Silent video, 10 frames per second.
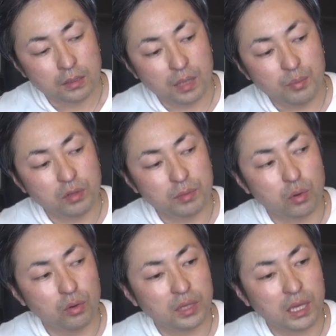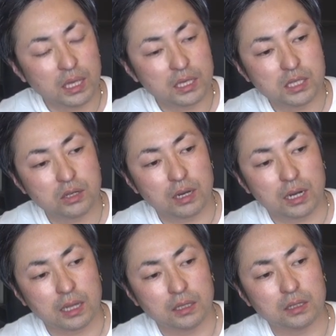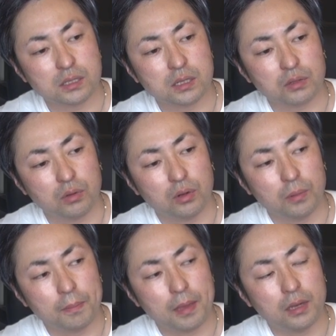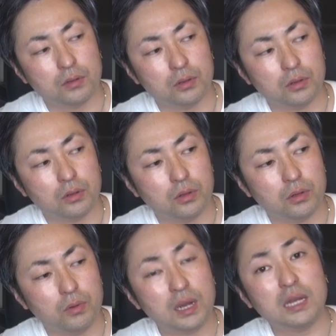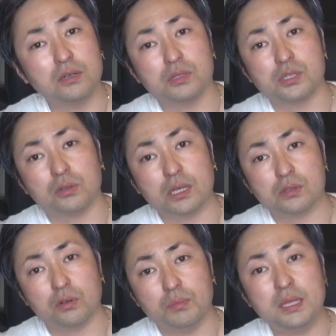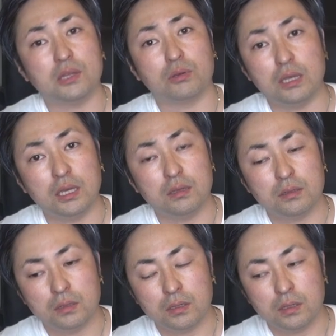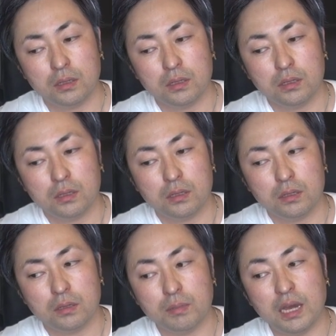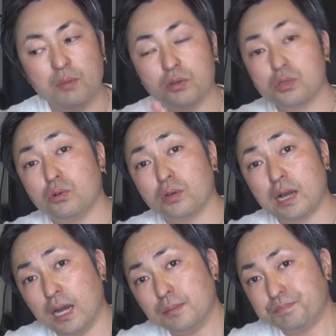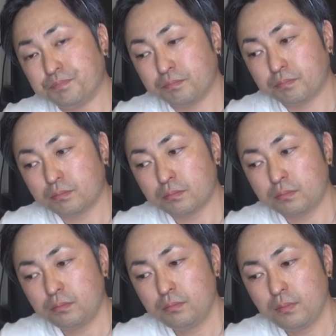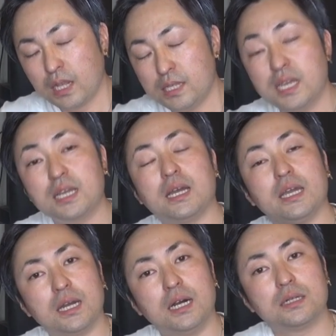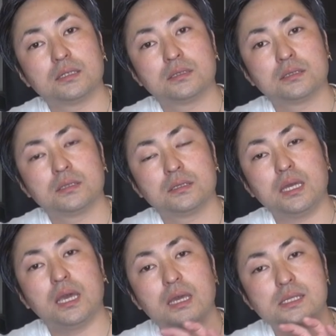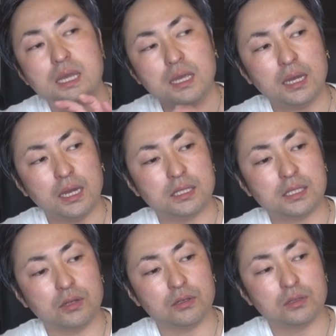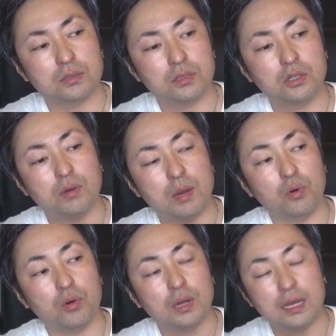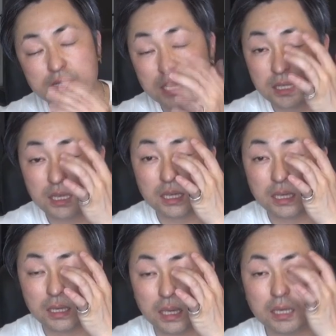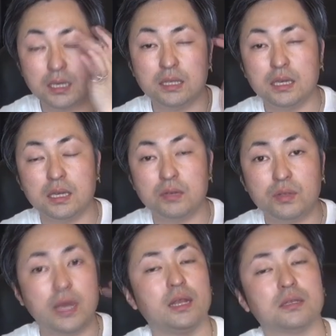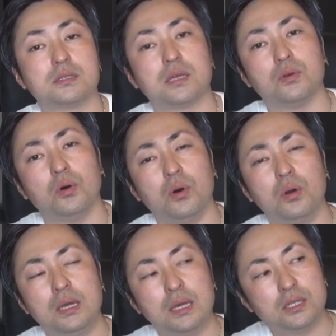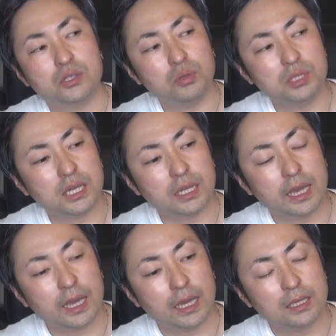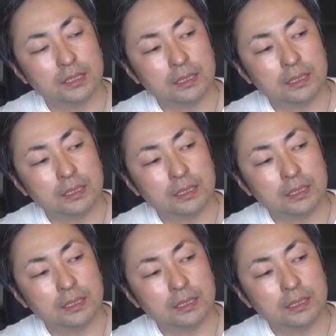で、僕まあこういう経験してるからなんなんですけど、あのー、分かるんですよね、その見た時に埋没法か石灰かで、石灰してる人はもう完全に永遠に二重なんですけど、正直ね、